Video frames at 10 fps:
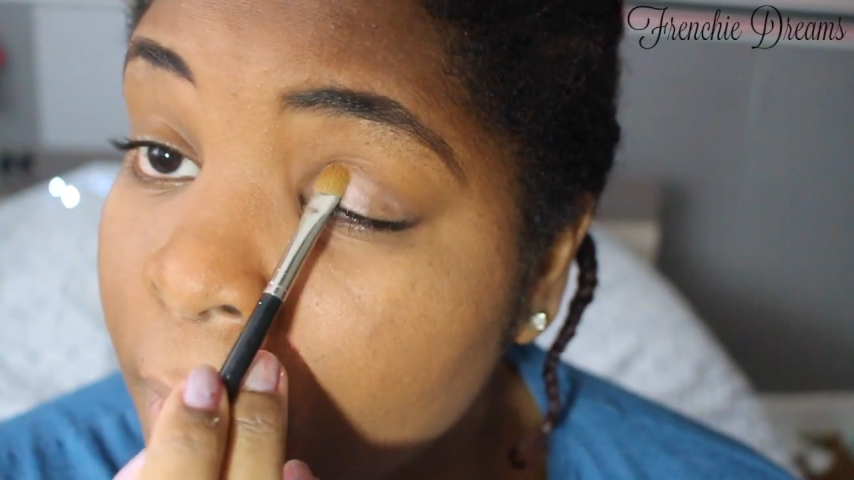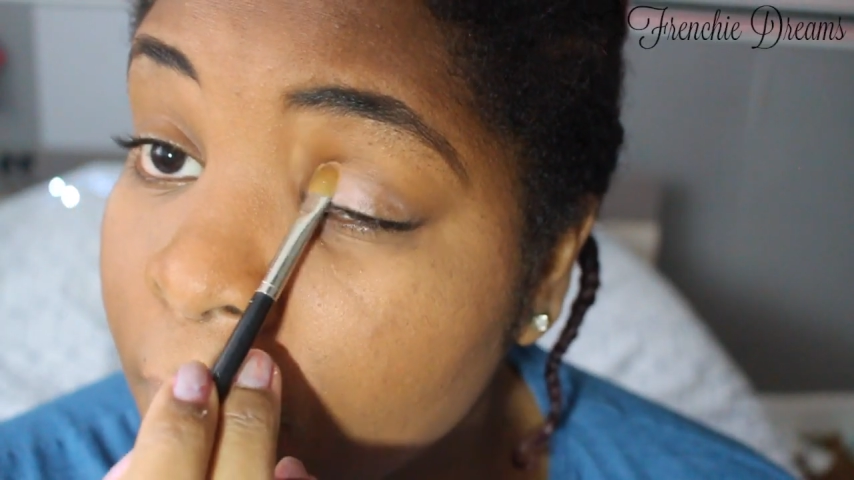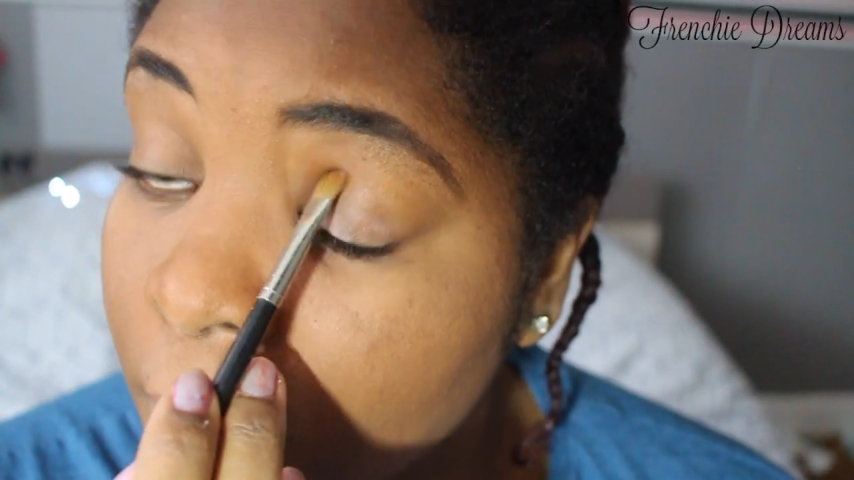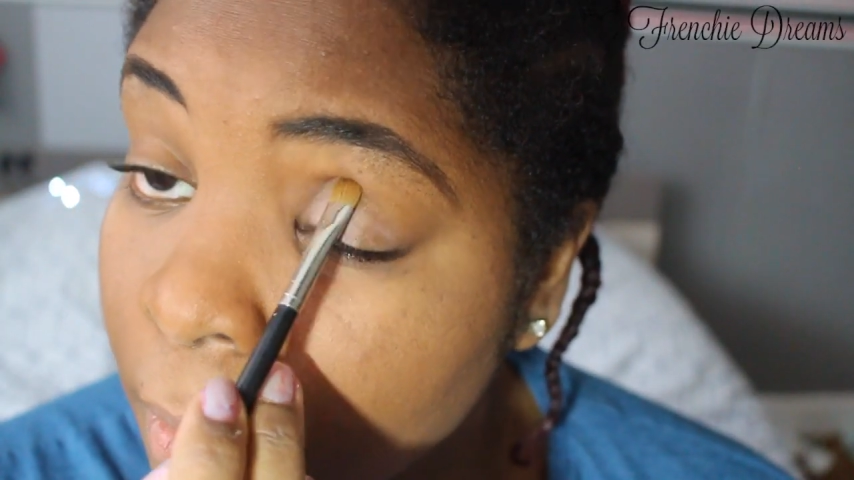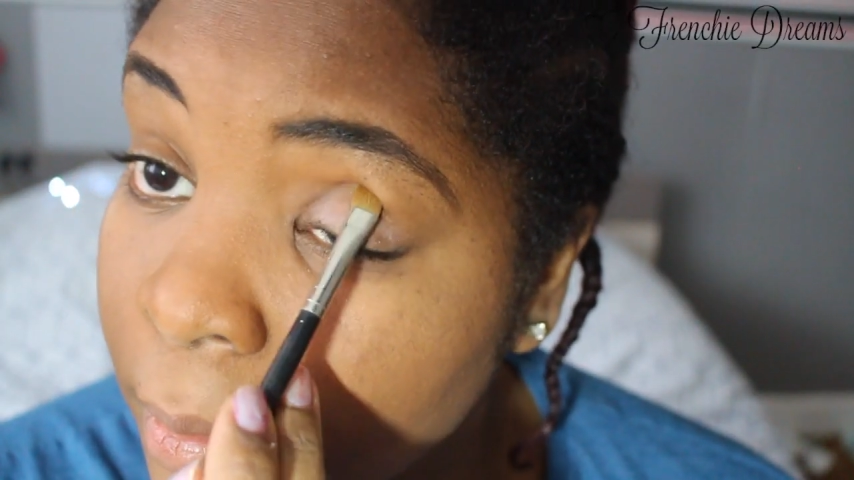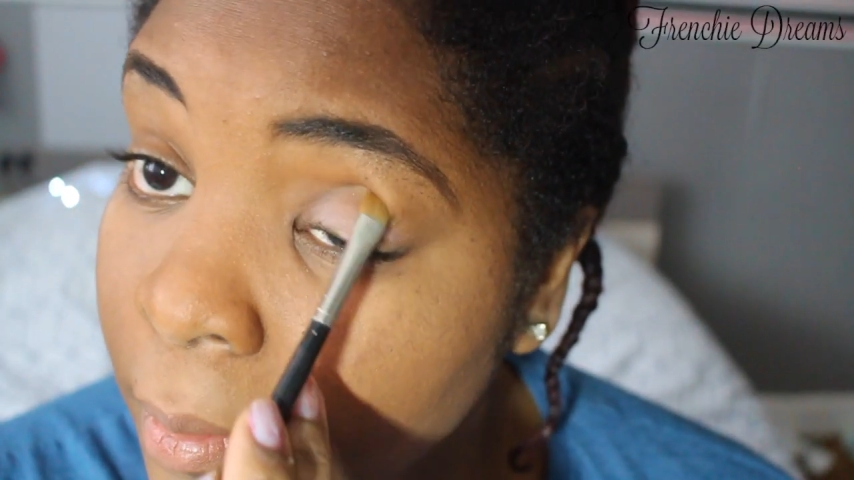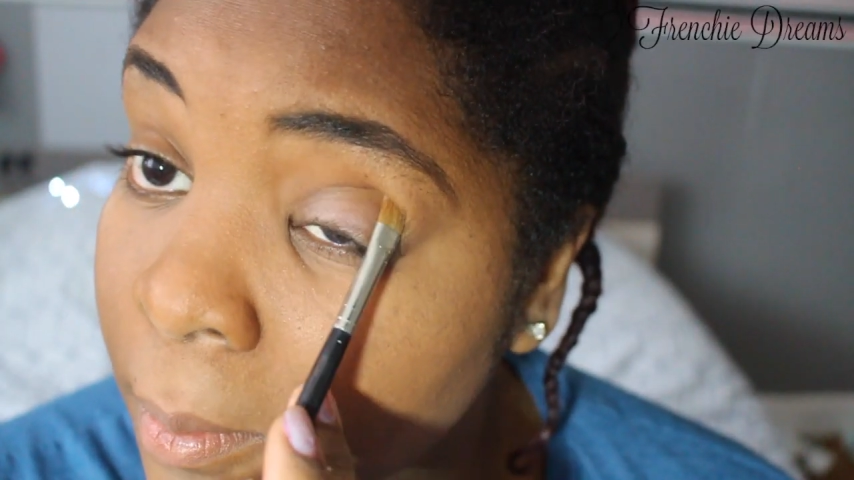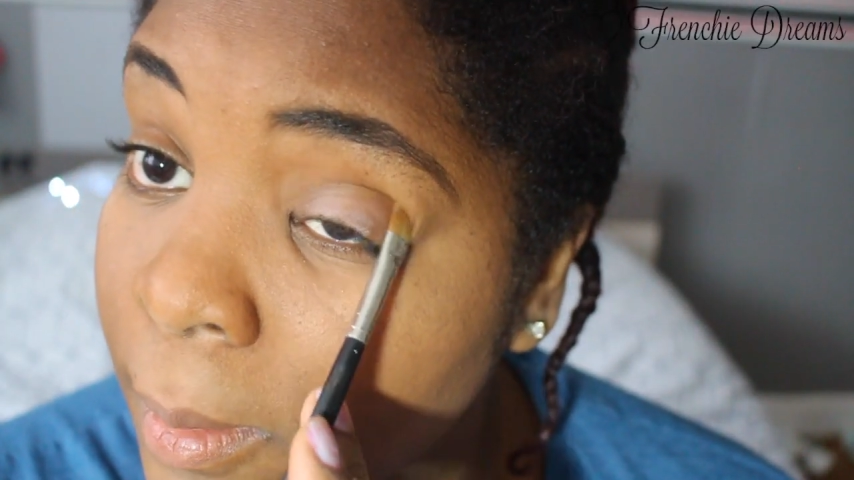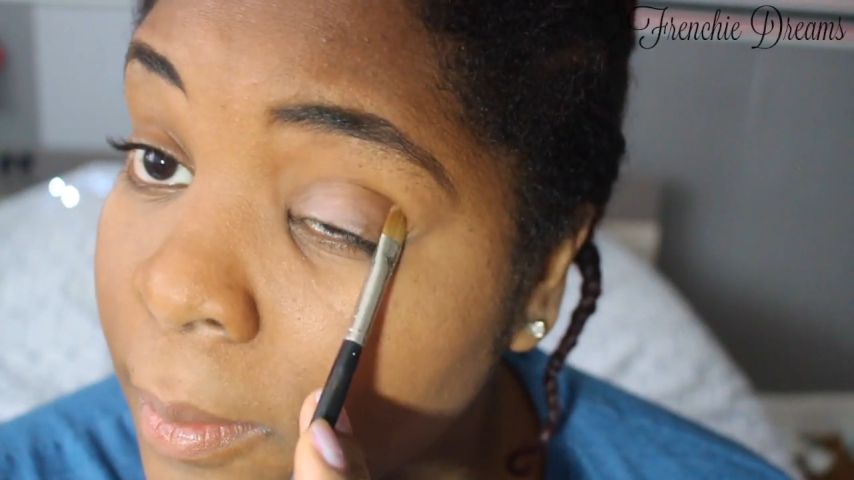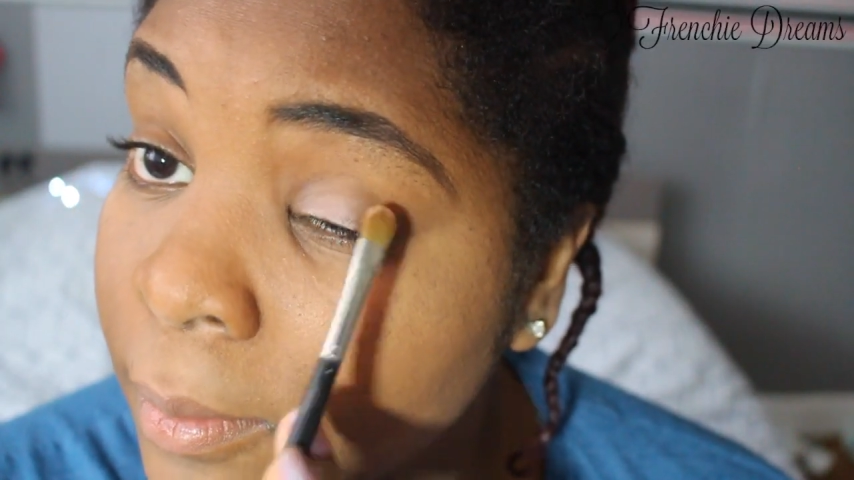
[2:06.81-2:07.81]
pour vraiment
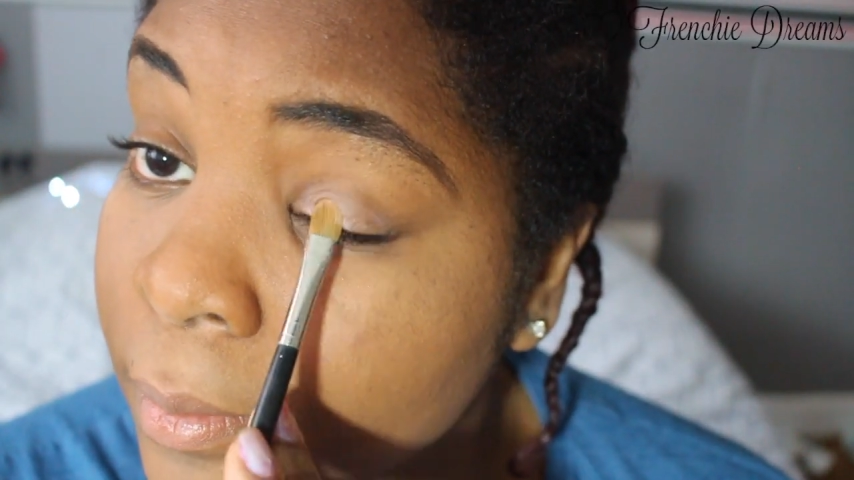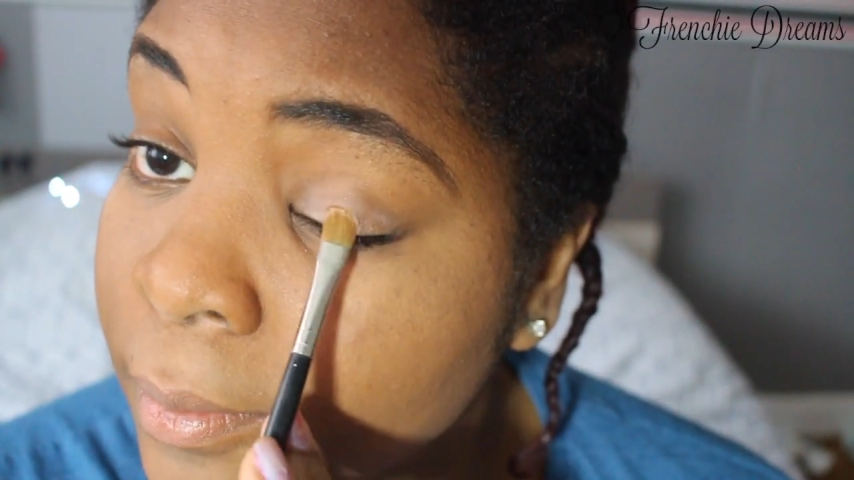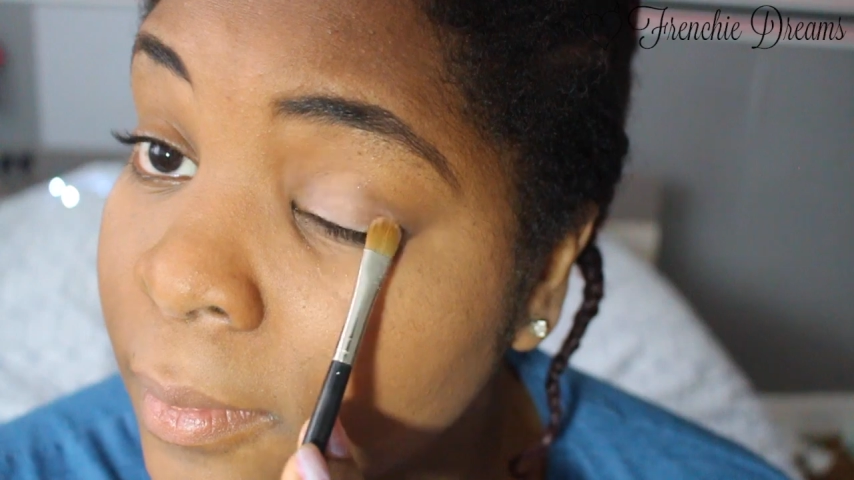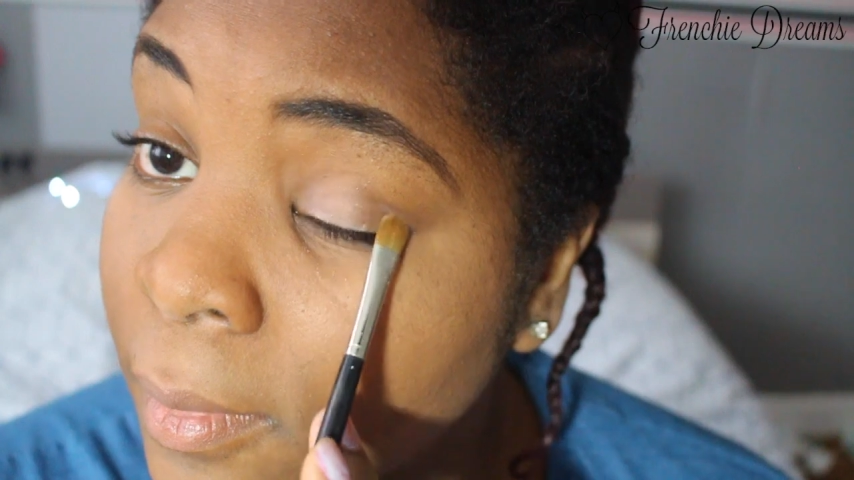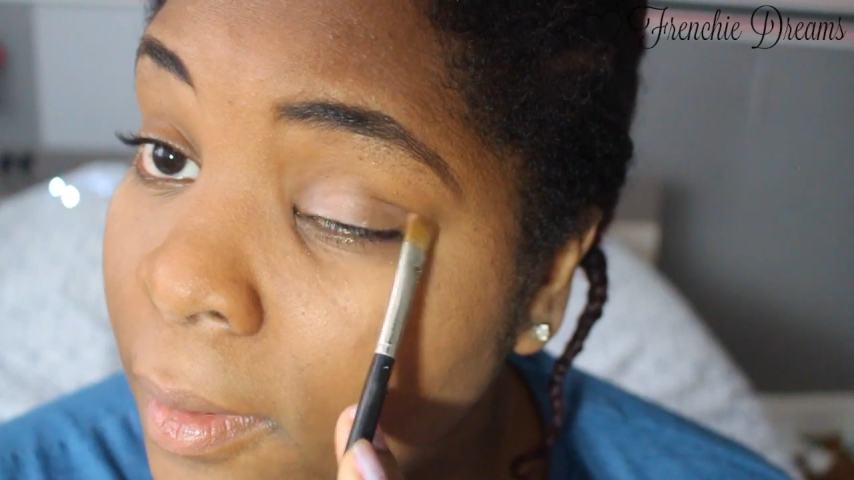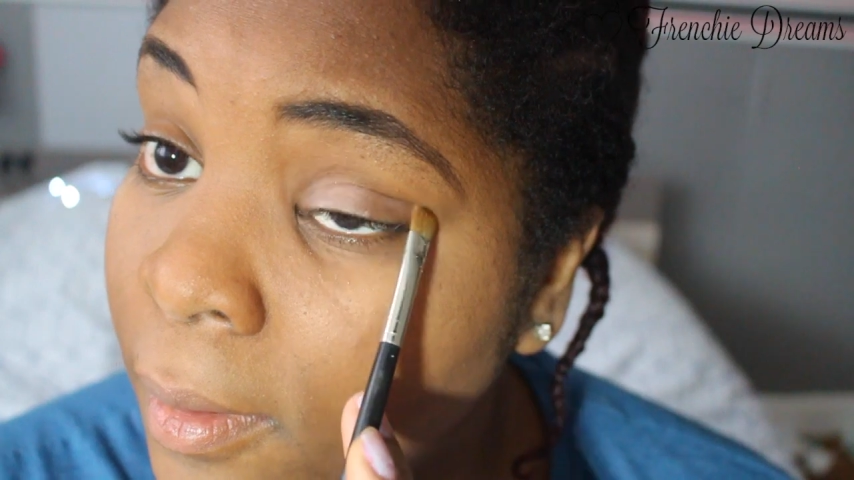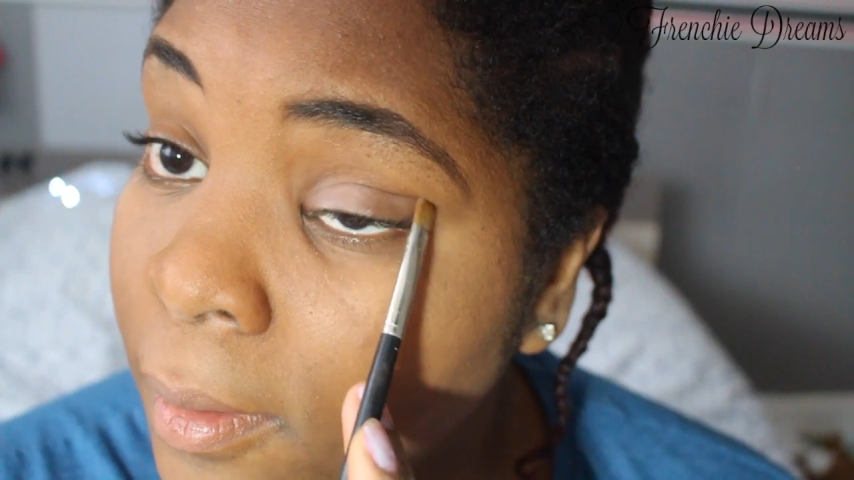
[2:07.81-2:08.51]
avoir comme une sorte de